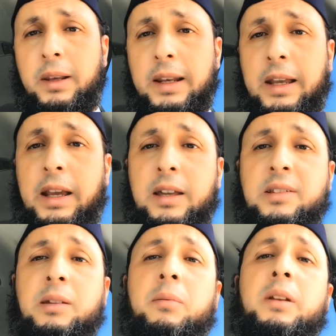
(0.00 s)
للخير
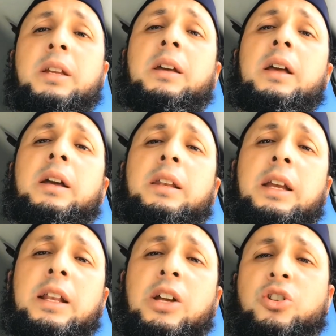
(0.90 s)
سببا
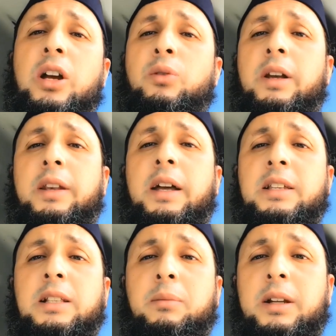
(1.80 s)
لعلاج هؤلاء
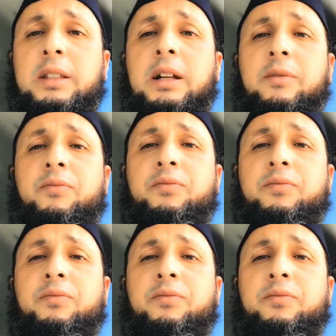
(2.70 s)
الناس المرضى